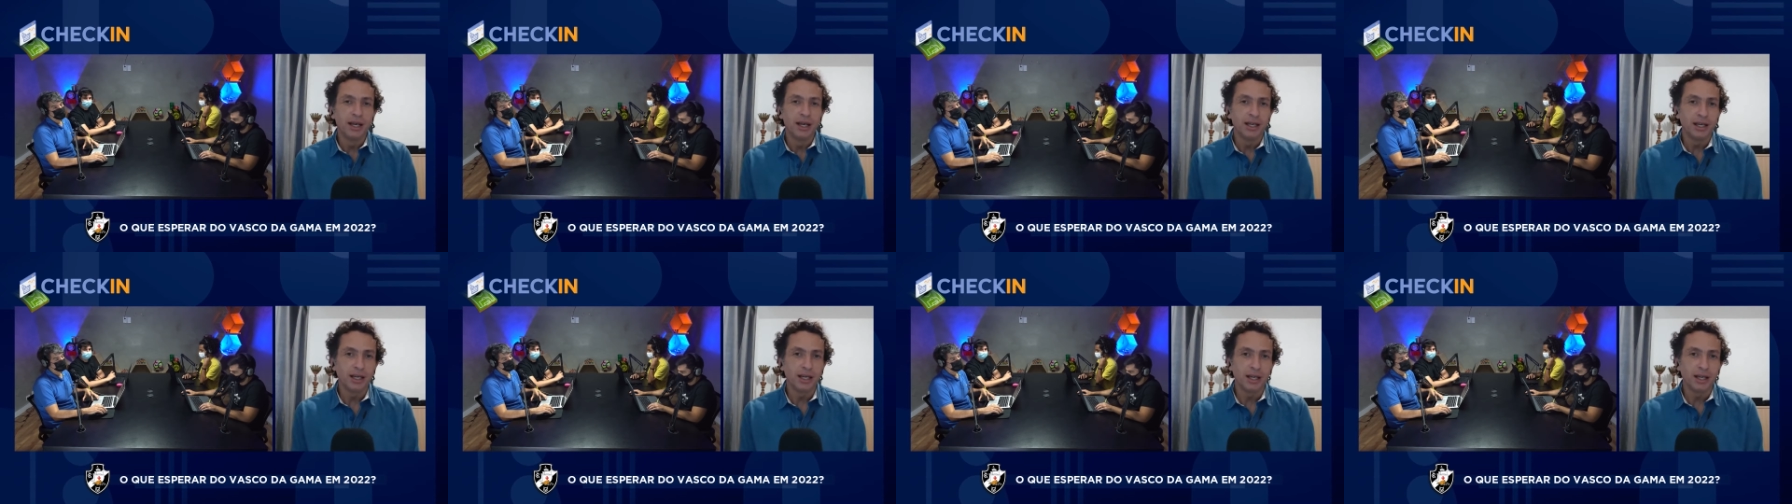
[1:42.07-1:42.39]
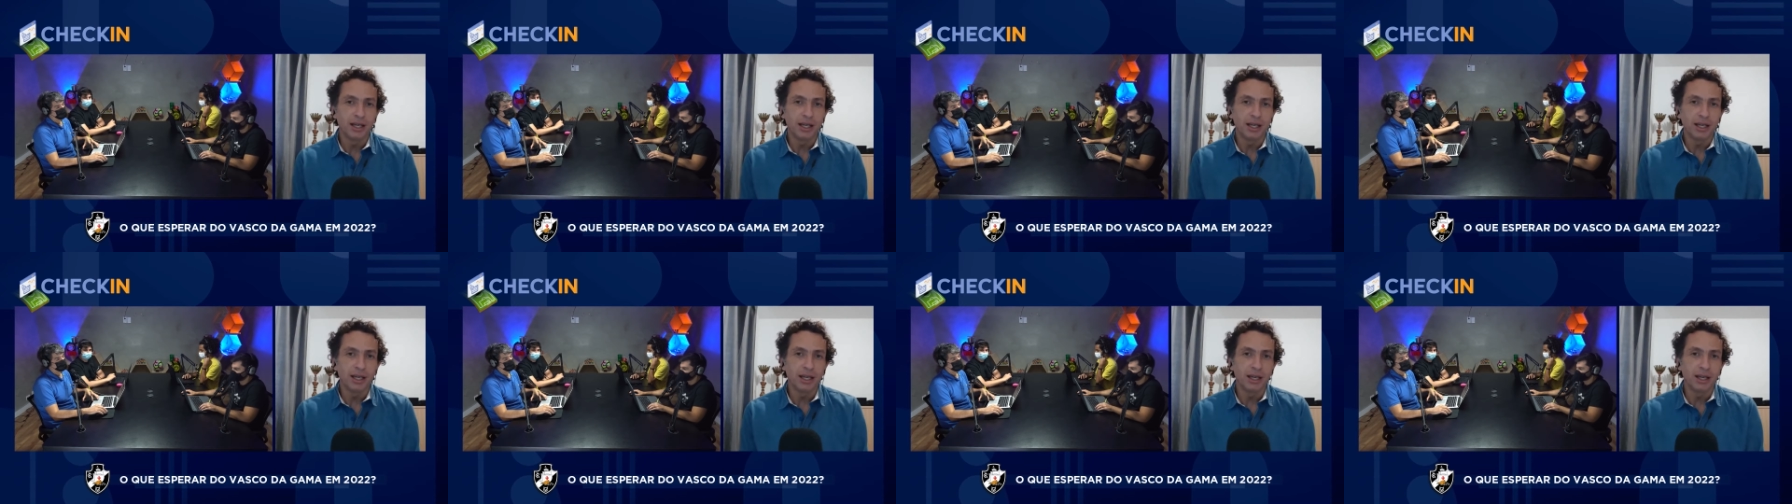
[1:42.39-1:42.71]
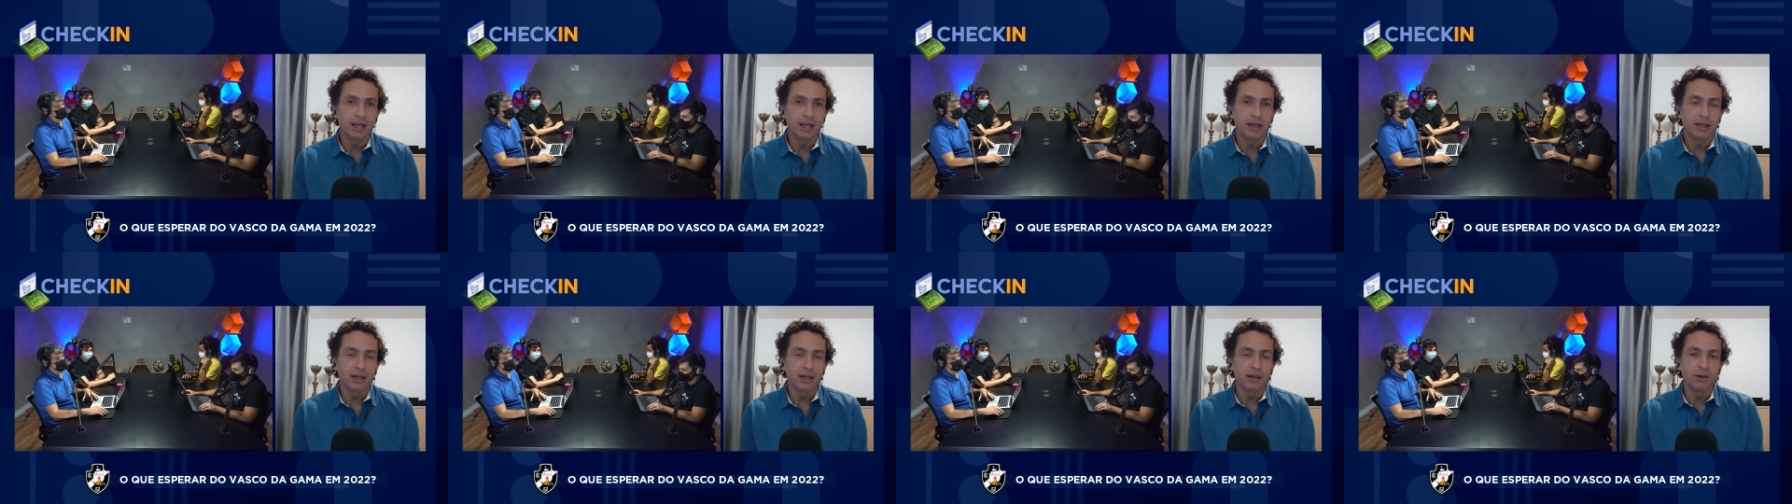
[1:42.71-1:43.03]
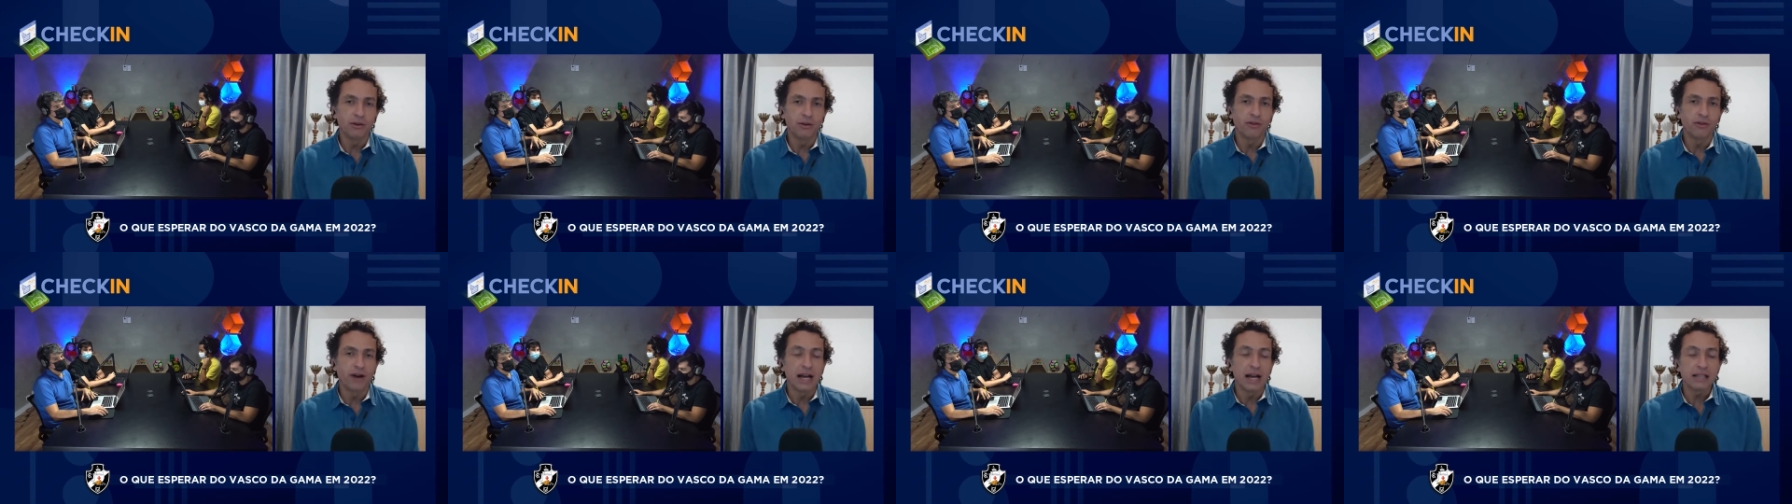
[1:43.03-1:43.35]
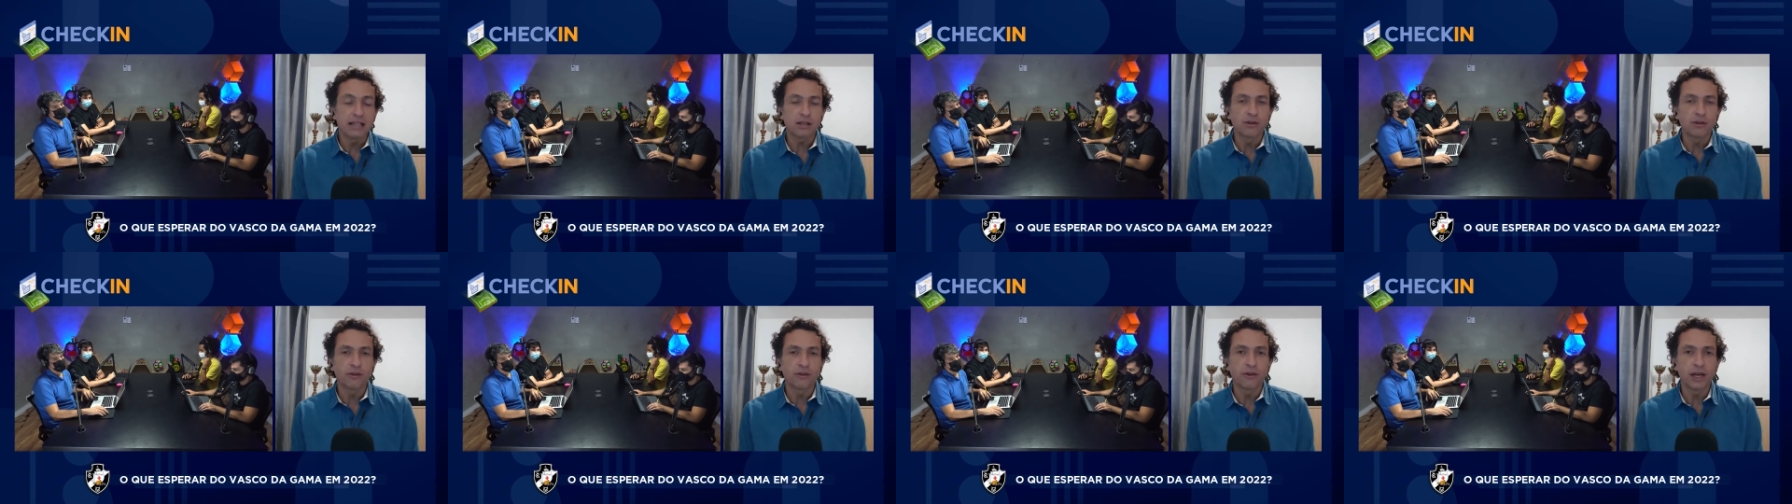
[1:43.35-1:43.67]
e, e, o
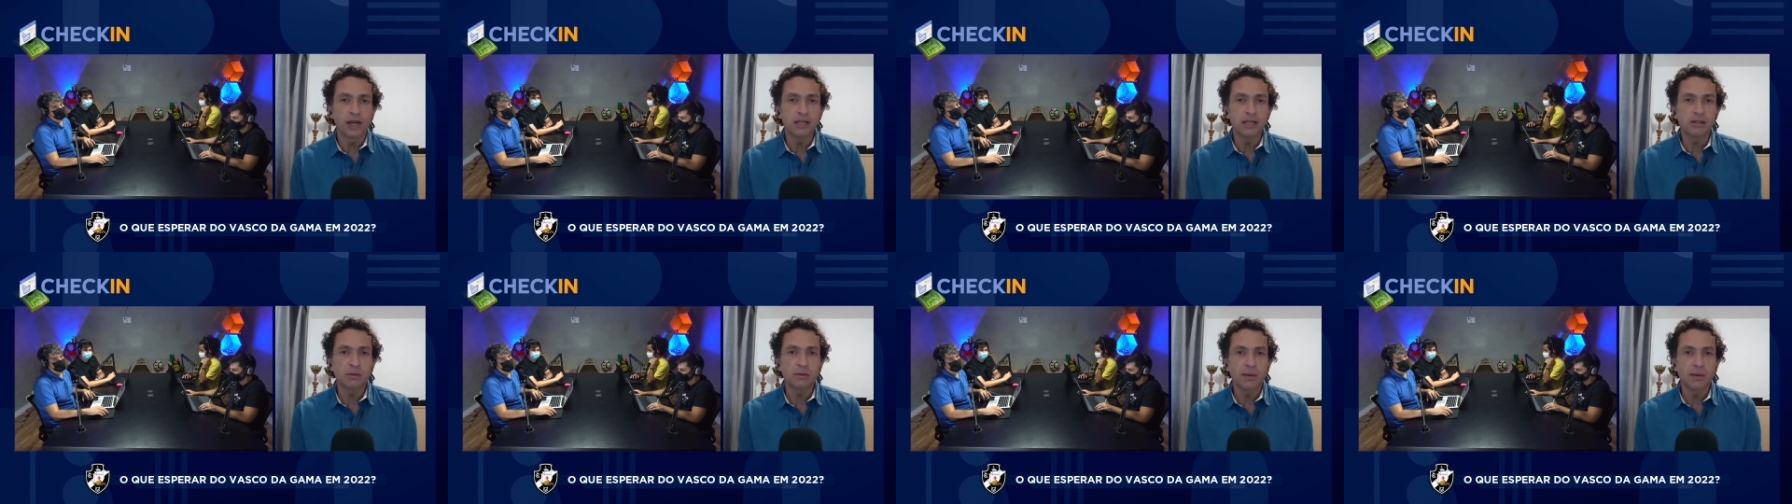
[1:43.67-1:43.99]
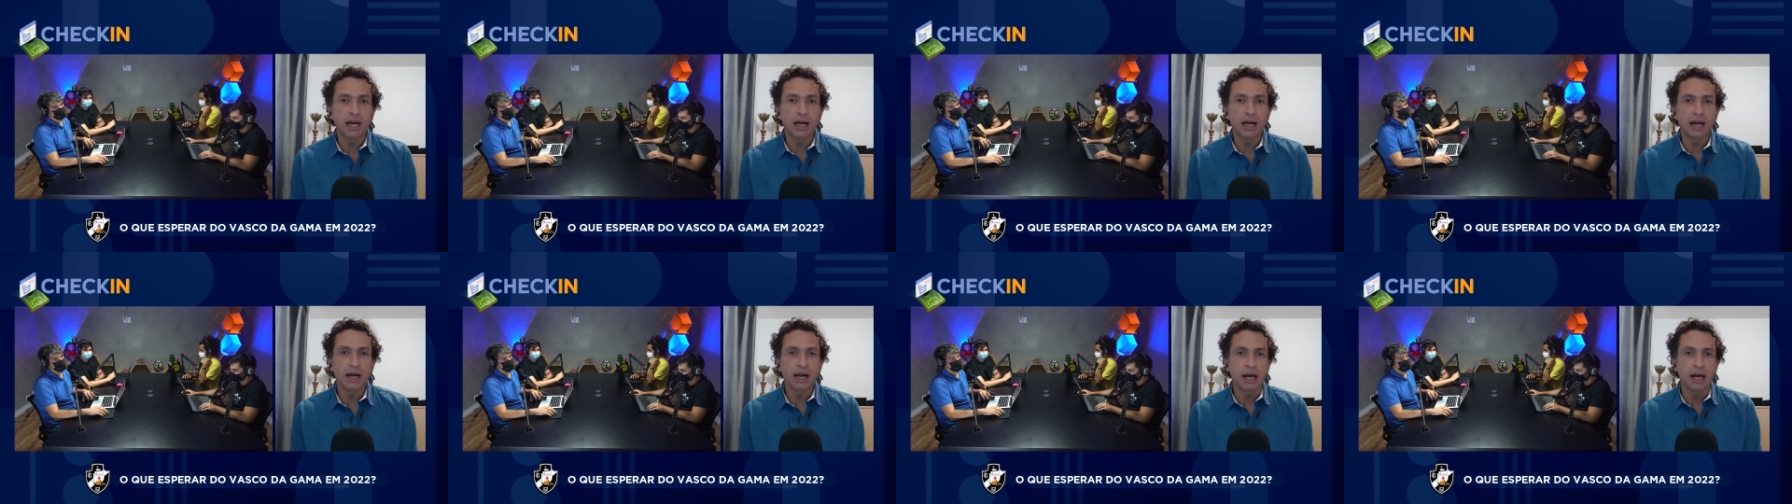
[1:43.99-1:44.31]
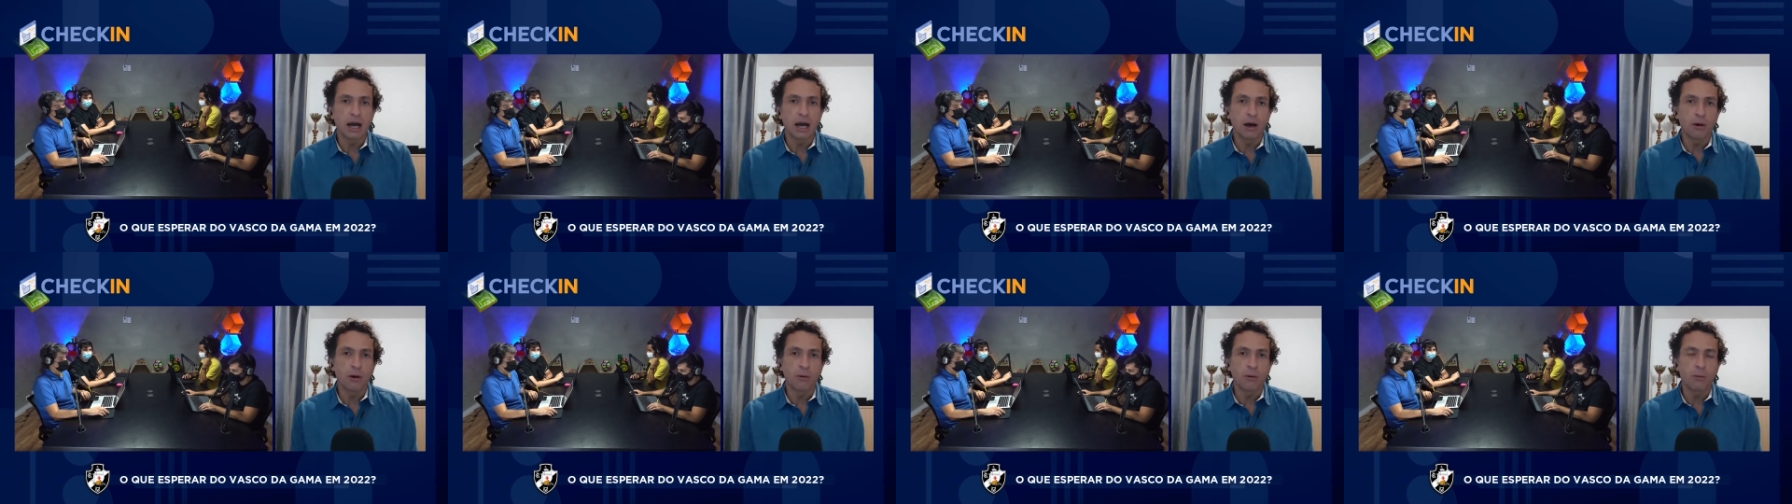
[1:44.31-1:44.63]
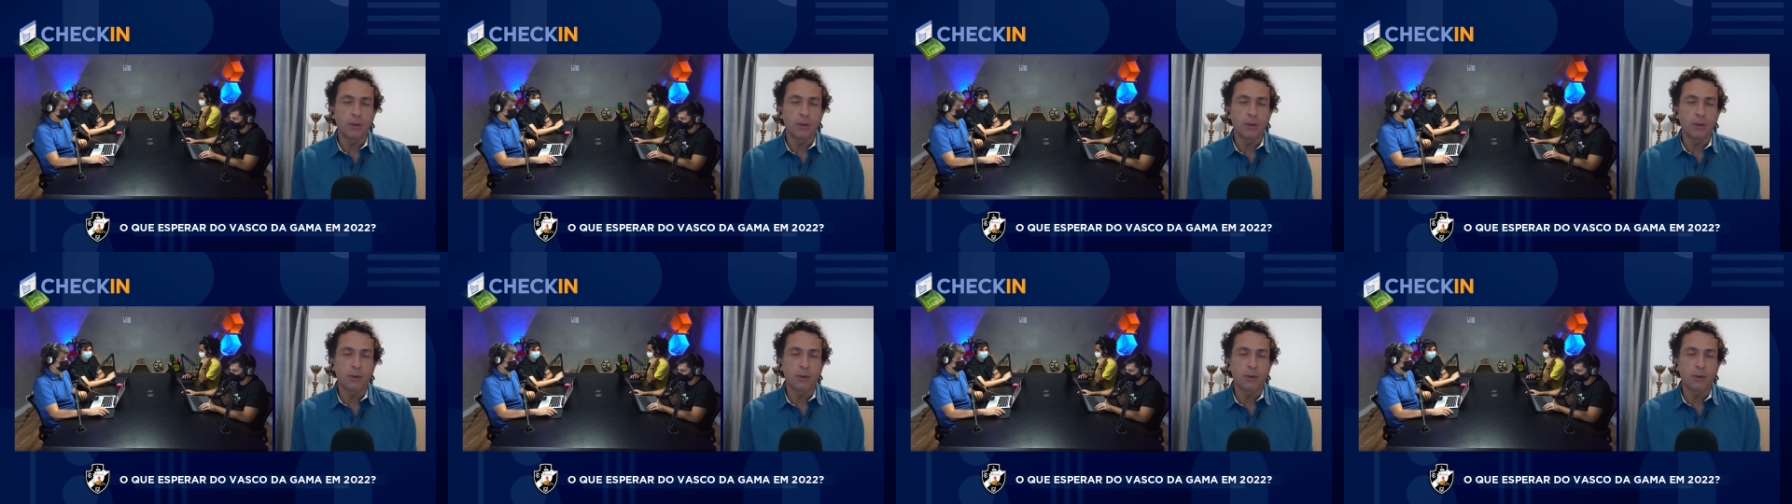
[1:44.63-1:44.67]
Vasco fez uma,